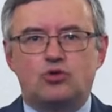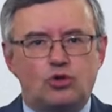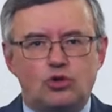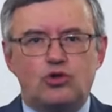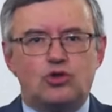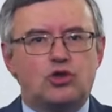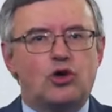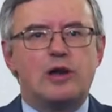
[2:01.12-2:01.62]

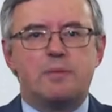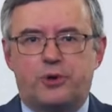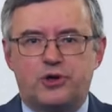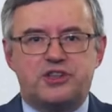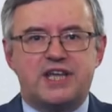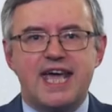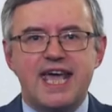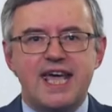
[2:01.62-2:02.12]
tutto il
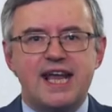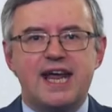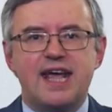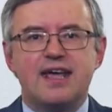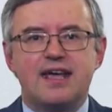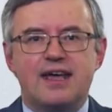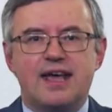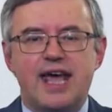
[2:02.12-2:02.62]

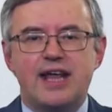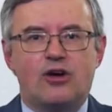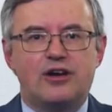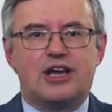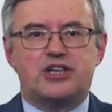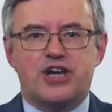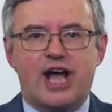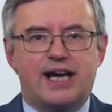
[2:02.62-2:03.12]
potere e
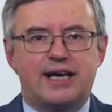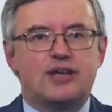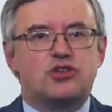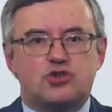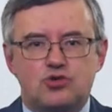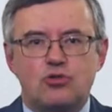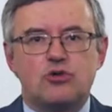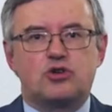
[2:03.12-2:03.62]
non lasciare
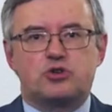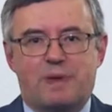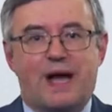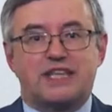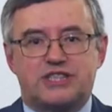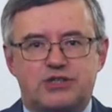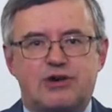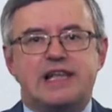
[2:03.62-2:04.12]
nessuno
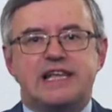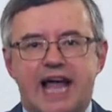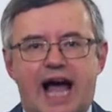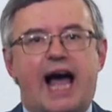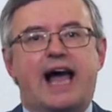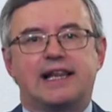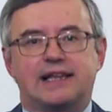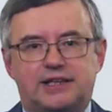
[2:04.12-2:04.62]
spazio agli
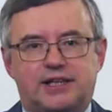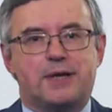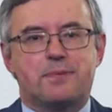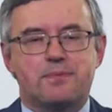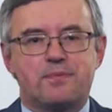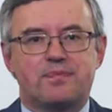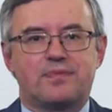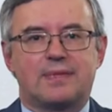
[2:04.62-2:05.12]
altri.
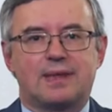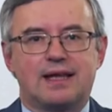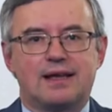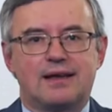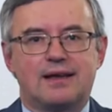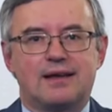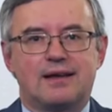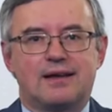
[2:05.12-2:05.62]

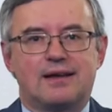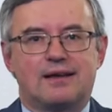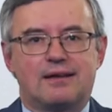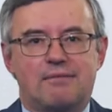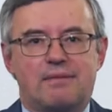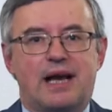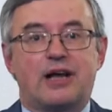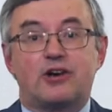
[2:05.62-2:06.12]

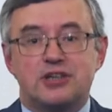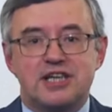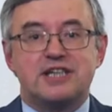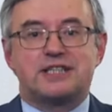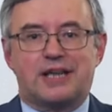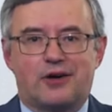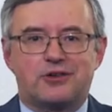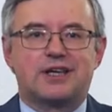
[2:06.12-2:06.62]
Ma la cosa
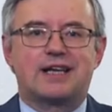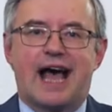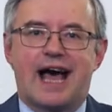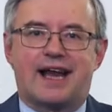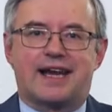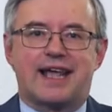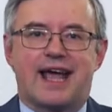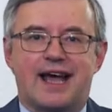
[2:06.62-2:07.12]

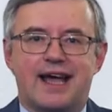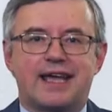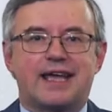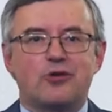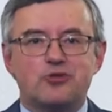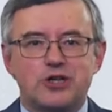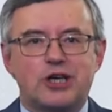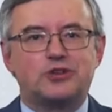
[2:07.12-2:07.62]
straordinaria è
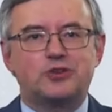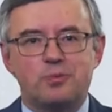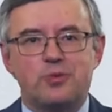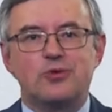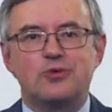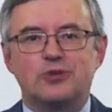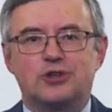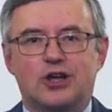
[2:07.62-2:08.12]
che a un certo
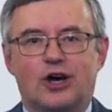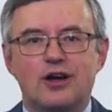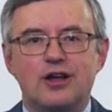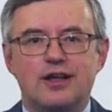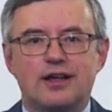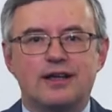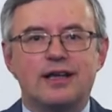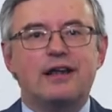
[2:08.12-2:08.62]

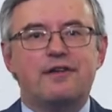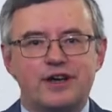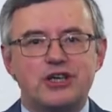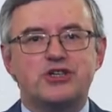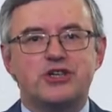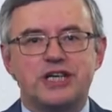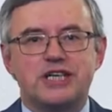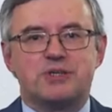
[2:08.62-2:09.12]
punto il
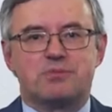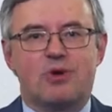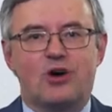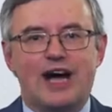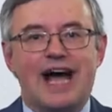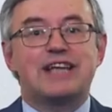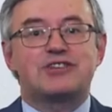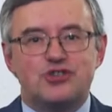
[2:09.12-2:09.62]

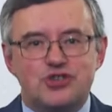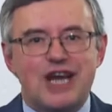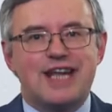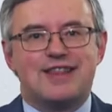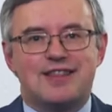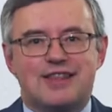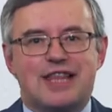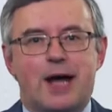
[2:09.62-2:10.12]
fascismo
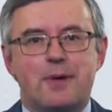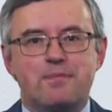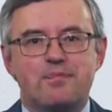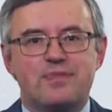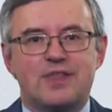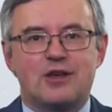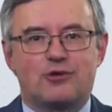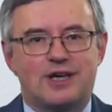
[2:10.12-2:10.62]
accetta
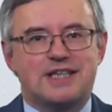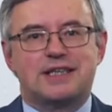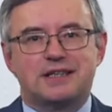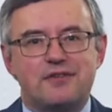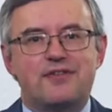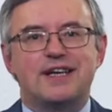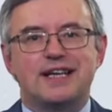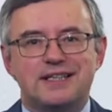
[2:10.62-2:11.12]
questa
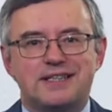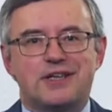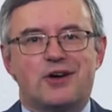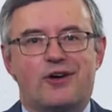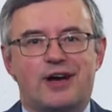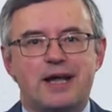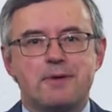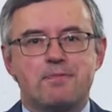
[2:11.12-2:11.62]

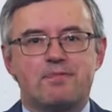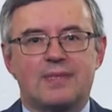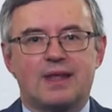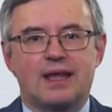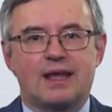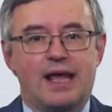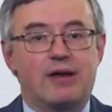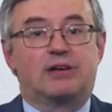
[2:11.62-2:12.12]
definizione.
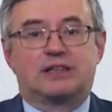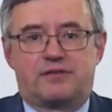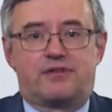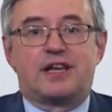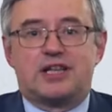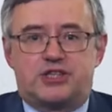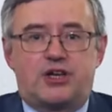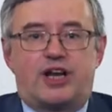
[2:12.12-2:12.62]
È una
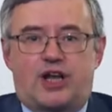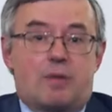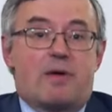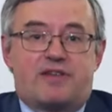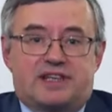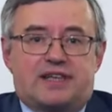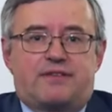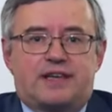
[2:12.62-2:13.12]
definizione,
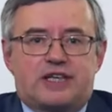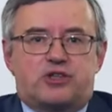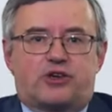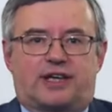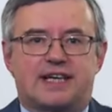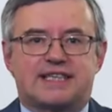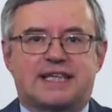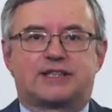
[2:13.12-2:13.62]
come avete
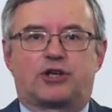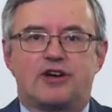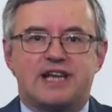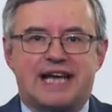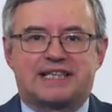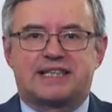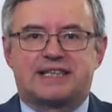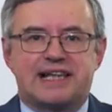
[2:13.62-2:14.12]
visto, che è stata
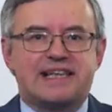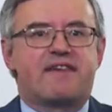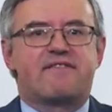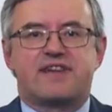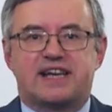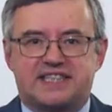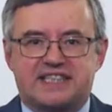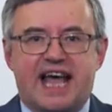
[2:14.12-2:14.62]
coniata dagli
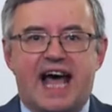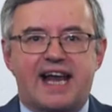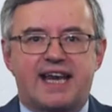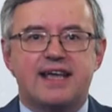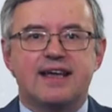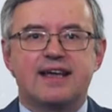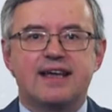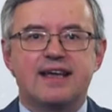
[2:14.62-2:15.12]

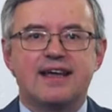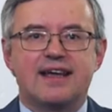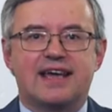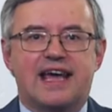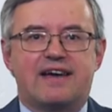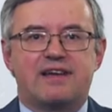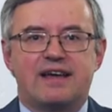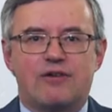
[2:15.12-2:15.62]
avversari,
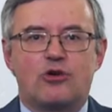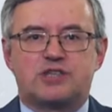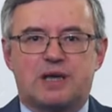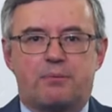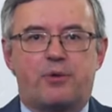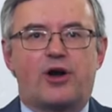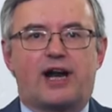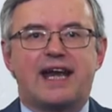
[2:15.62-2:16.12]
che aveva un
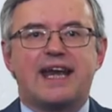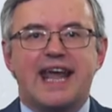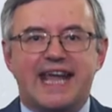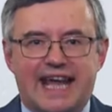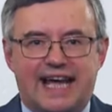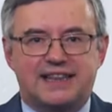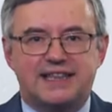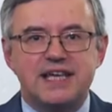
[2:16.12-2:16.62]
sapore
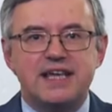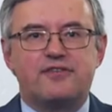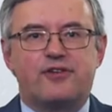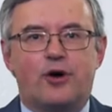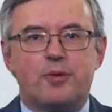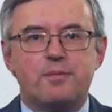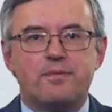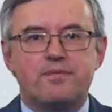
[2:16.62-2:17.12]

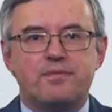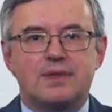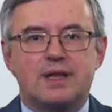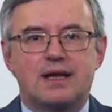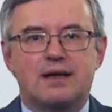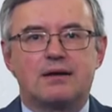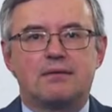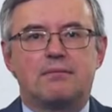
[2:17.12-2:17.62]
negativo,
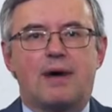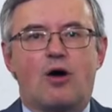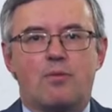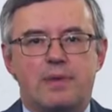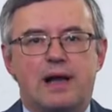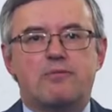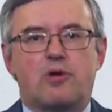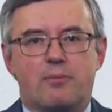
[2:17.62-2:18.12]
ma a
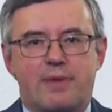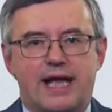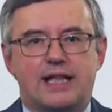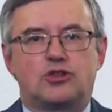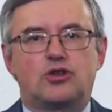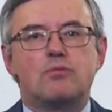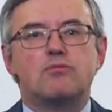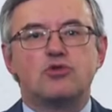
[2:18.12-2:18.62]
un bel
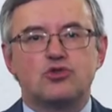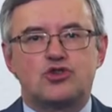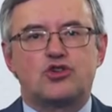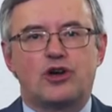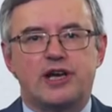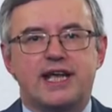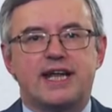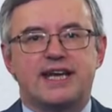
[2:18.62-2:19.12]
momento
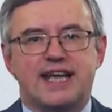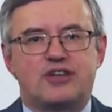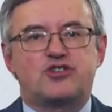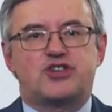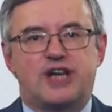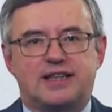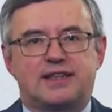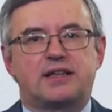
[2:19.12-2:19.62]
Mussolini
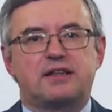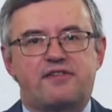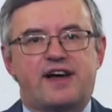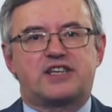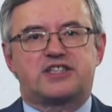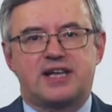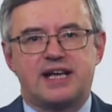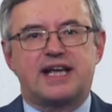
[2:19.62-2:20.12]
accetta di
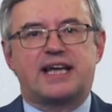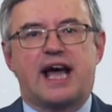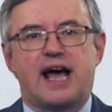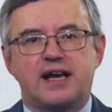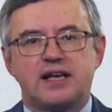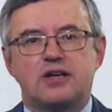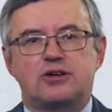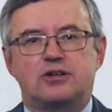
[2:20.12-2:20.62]
farsene carico.